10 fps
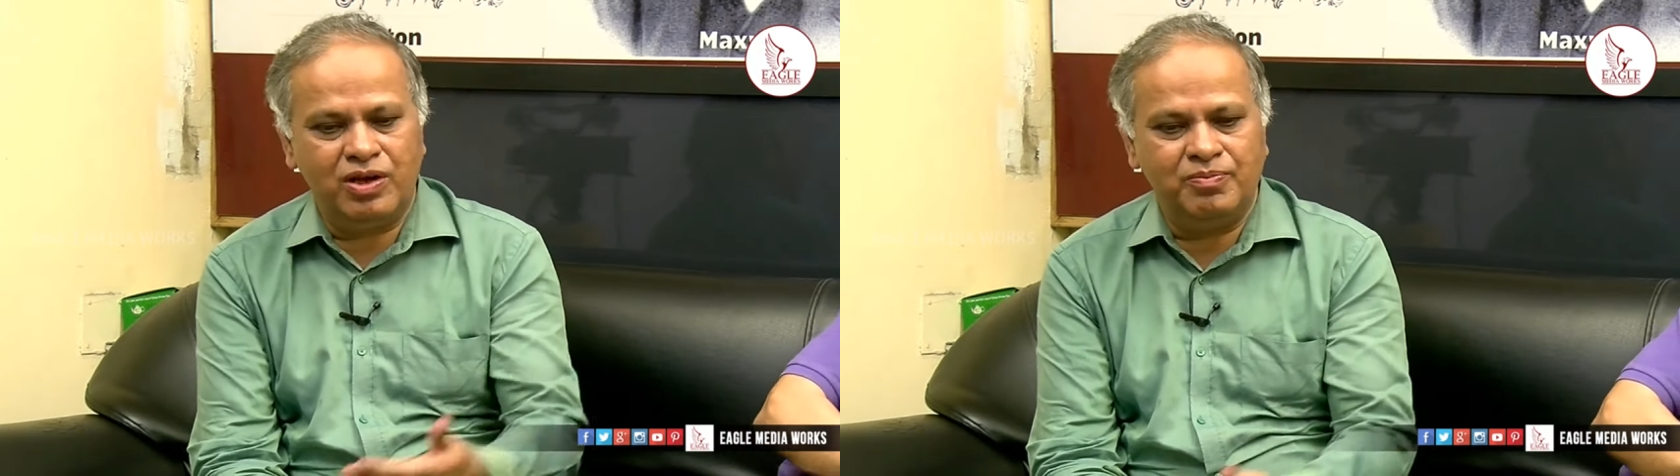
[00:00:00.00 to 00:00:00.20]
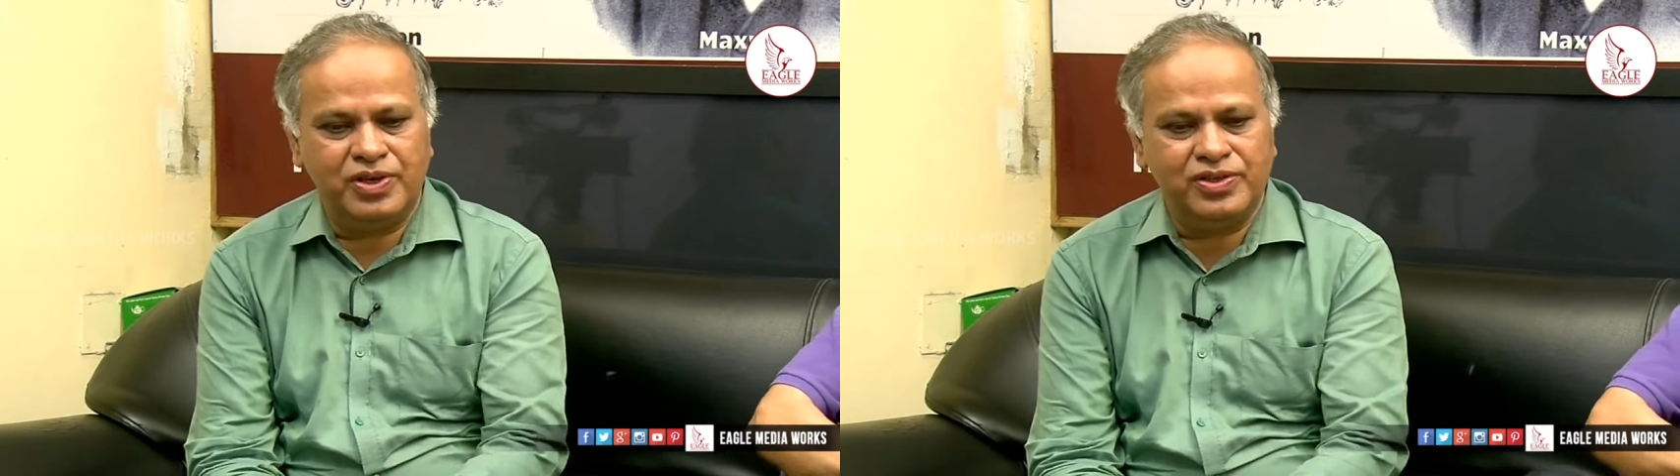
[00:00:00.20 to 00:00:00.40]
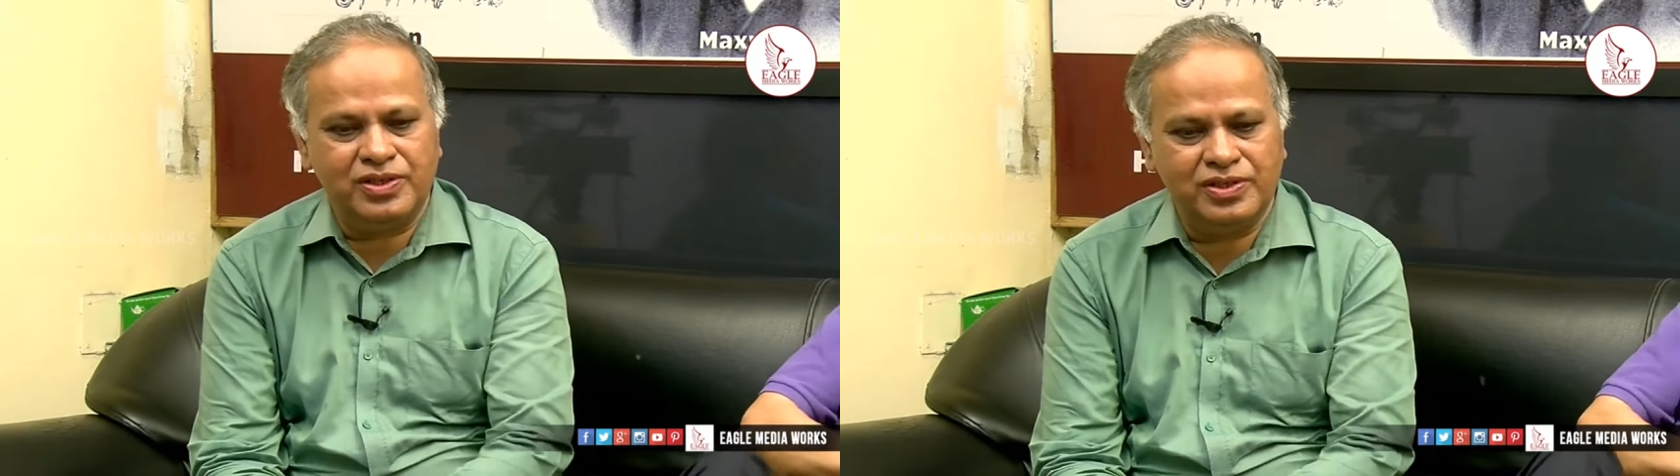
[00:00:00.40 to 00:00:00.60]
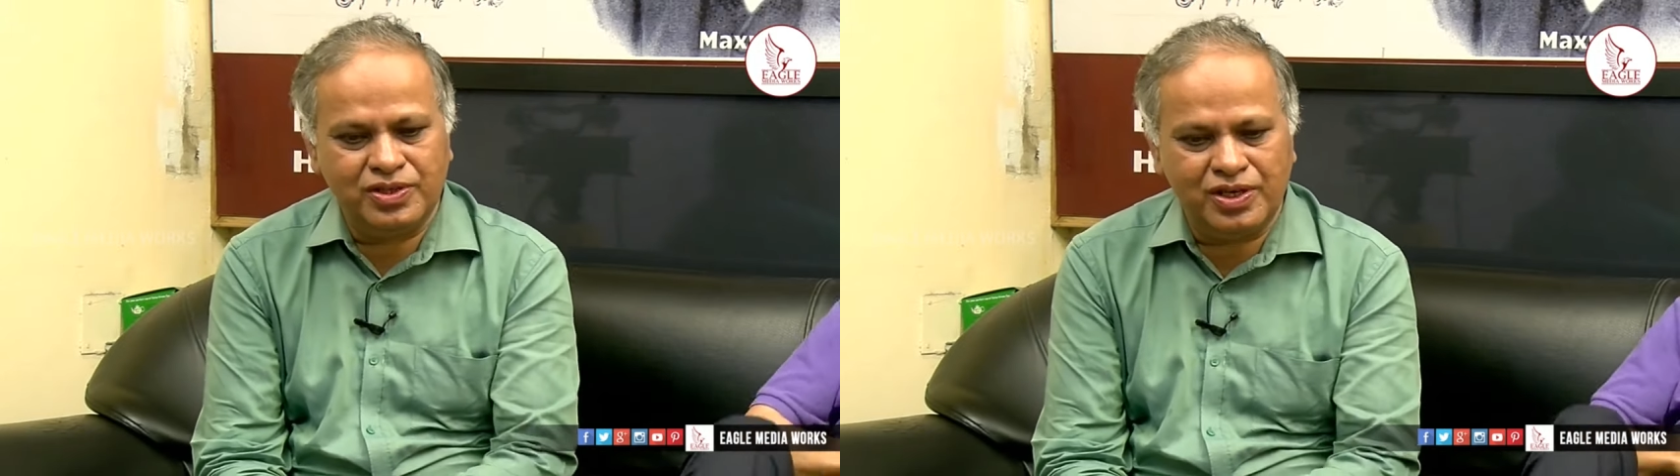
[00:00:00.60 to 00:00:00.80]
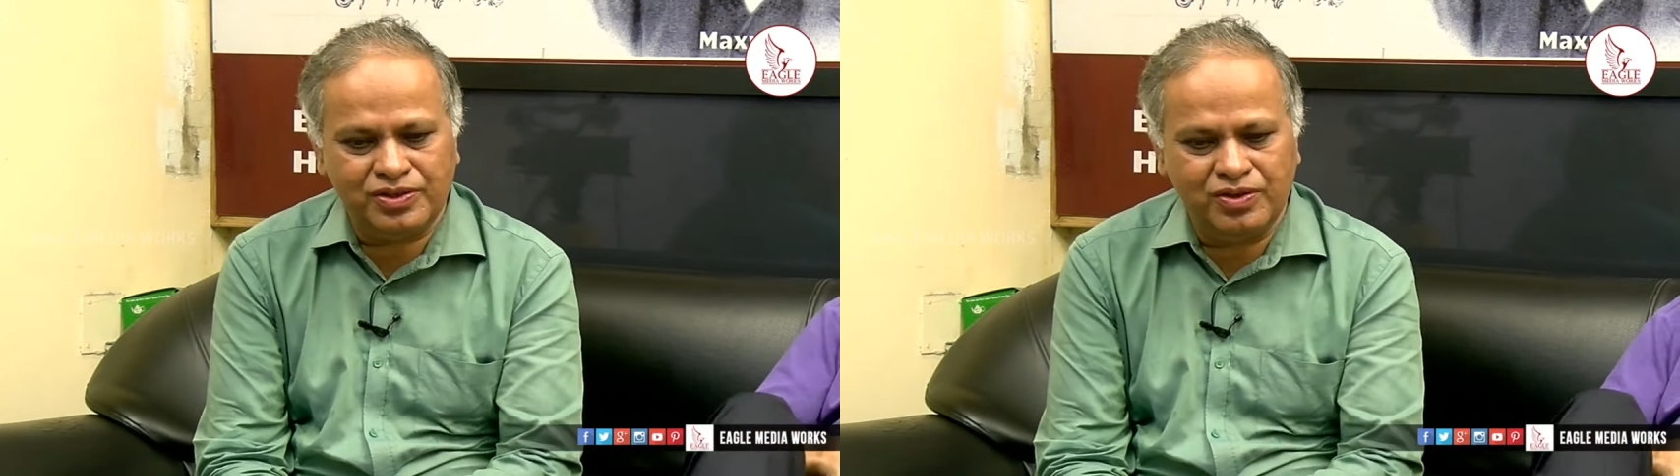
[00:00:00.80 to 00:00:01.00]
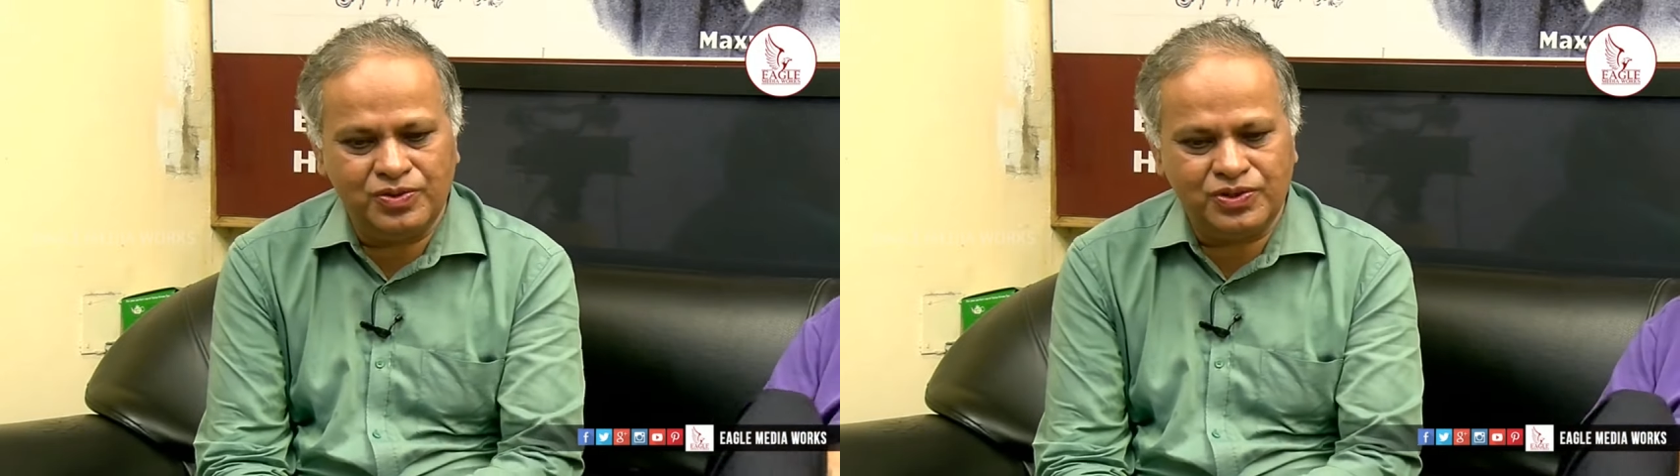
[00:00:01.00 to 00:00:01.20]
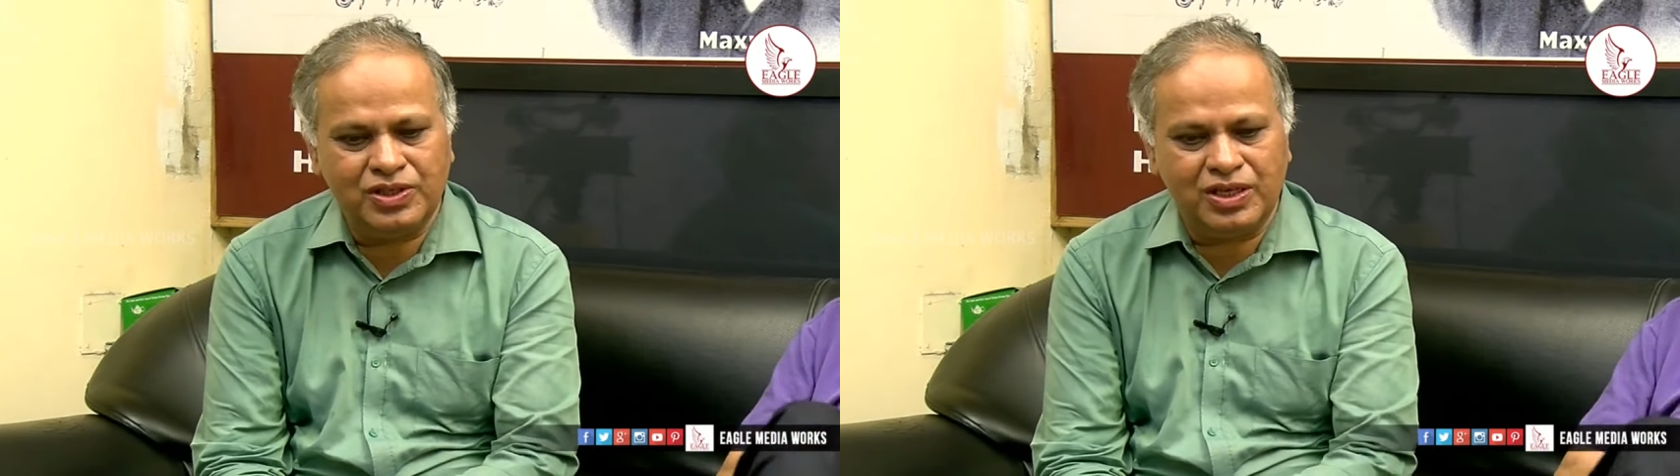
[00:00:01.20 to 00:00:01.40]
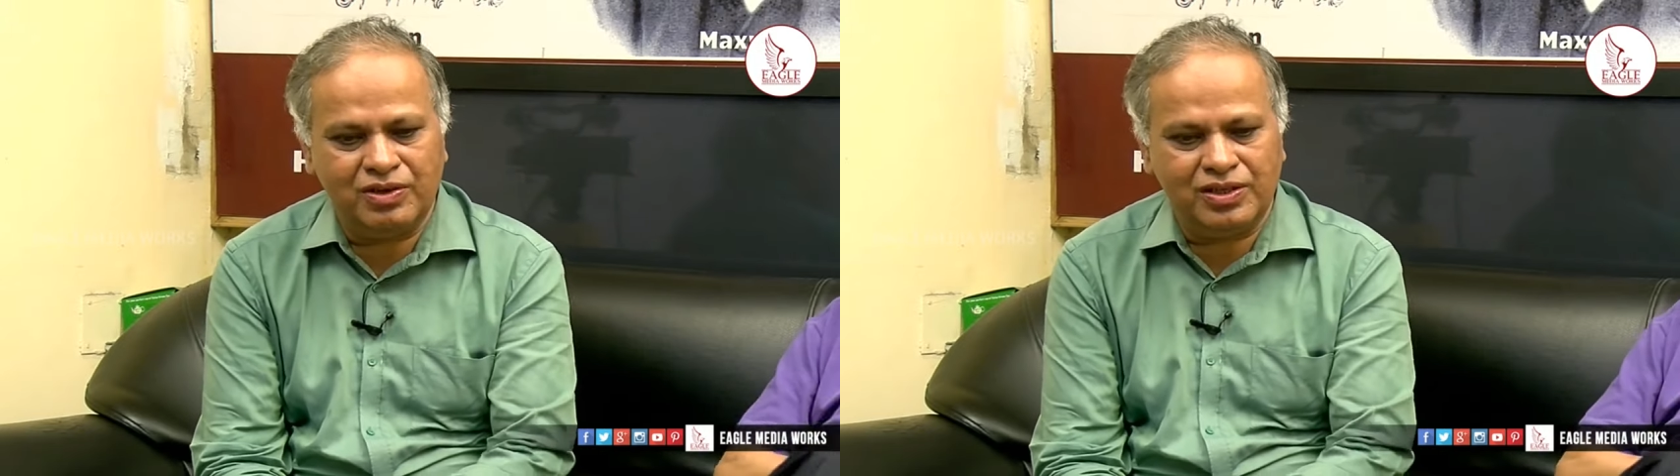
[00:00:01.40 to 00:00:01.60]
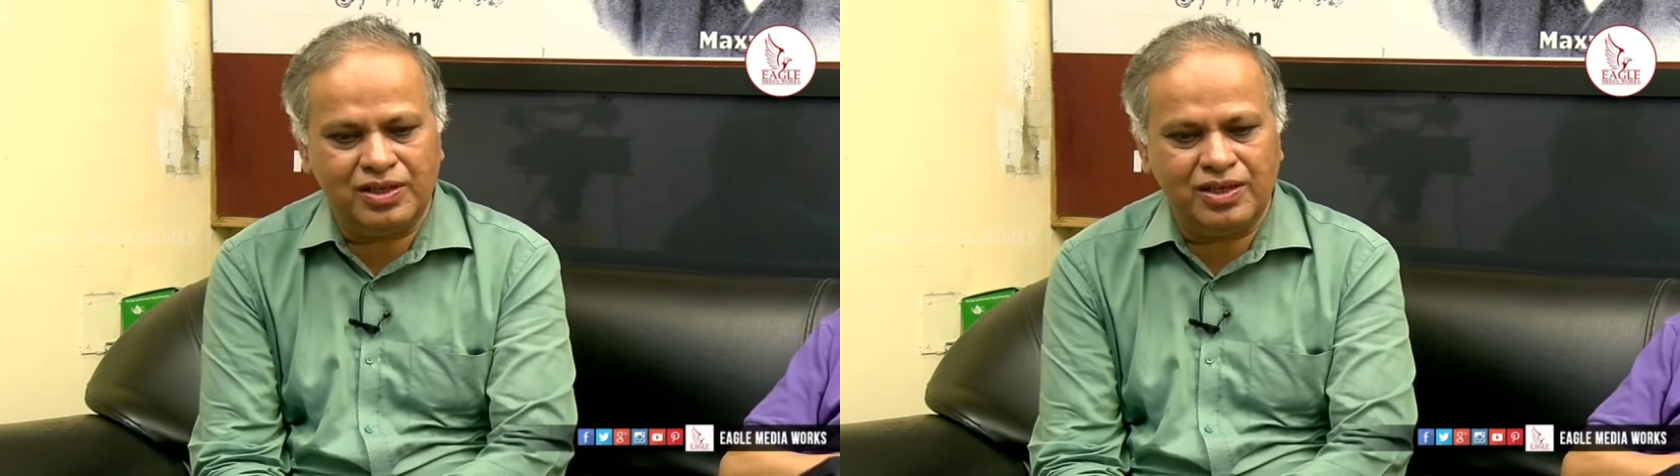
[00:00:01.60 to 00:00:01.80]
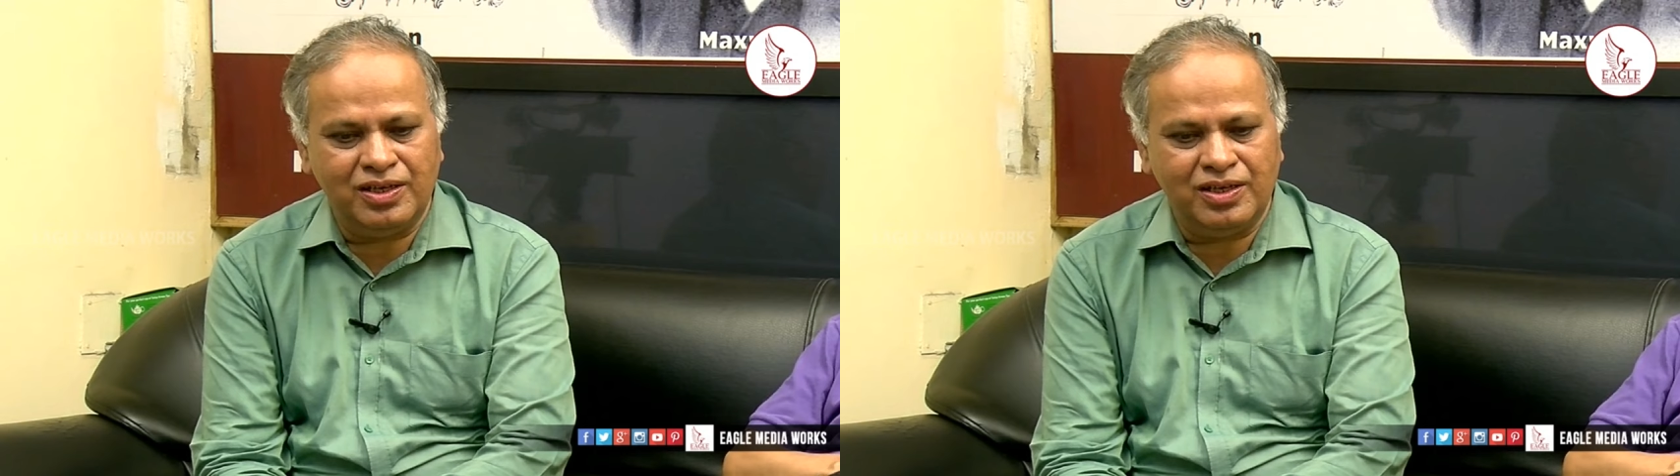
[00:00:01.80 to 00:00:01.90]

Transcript: కాంపిటీషన్ ఎడ్యుకేషన్లో వచ్చిన తర్వాత